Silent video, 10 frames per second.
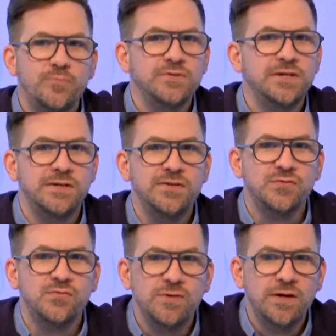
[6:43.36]
m'as posé la
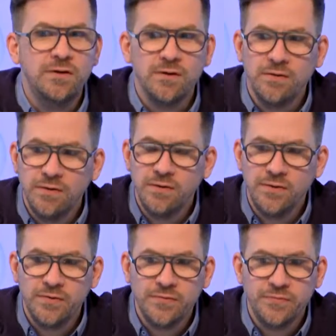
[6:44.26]
question tout à l'heure.
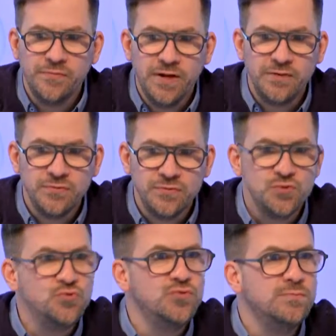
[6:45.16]
voilà, je
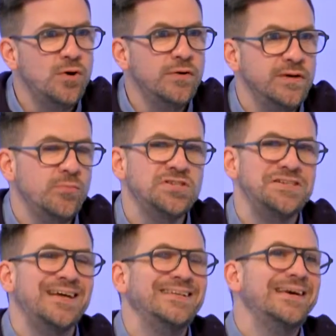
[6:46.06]
suis du Mans et moi
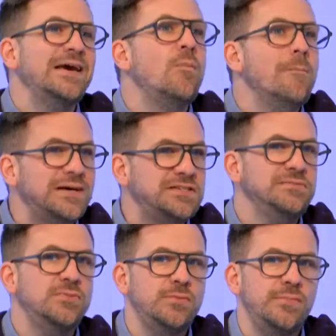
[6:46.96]
j'ai intégré au
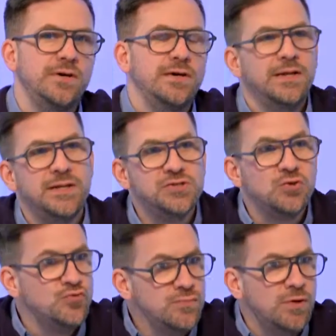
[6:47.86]
maximum les
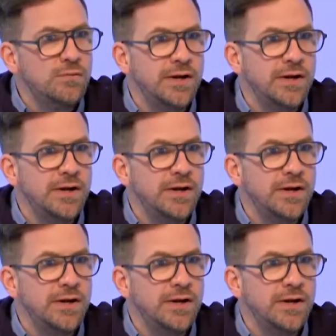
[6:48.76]
gens du Mans.